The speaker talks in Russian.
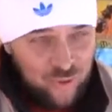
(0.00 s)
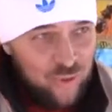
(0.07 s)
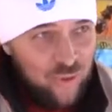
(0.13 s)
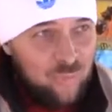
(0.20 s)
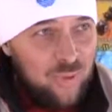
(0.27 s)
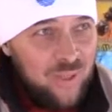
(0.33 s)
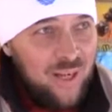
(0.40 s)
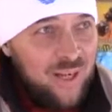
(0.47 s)
но
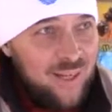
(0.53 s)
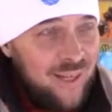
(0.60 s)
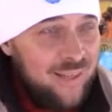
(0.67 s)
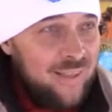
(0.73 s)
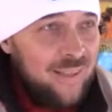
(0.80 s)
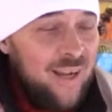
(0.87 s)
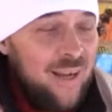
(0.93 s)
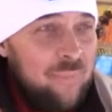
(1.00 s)
чтобы
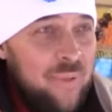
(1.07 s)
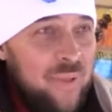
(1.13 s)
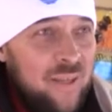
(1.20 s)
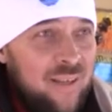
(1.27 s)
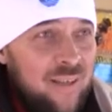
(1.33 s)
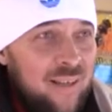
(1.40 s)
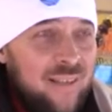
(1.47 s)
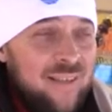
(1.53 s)
какая
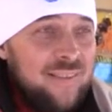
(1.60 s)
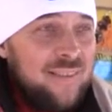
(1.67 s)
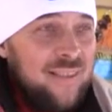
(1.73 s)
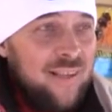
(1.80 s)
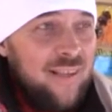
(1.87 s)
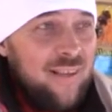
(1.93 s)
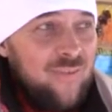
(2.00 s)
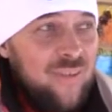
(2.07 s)
накопительная, какая
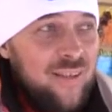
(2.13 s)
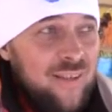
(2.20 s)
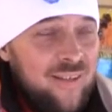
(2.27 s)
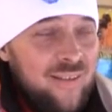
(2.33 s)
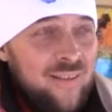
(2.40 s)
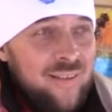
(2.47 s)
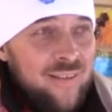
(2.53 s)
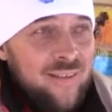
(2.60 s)

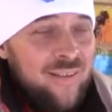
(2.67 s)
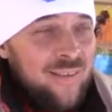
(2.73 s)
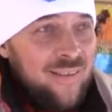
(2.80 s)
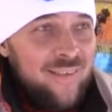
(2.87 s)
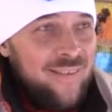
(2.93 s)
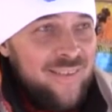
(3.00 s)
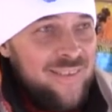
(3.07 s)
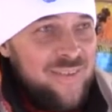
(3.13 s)
страховая,
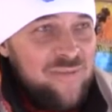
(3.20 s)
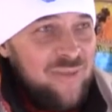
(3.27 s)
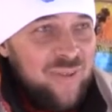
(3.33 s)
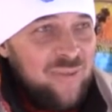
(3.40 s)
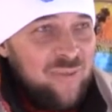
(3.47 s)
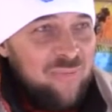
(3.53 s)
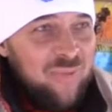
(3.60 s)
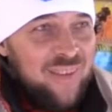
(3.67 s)

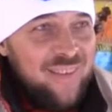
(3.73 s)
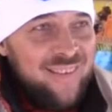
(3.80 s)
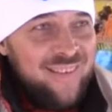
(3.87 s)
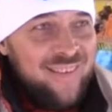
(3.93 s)
не думал.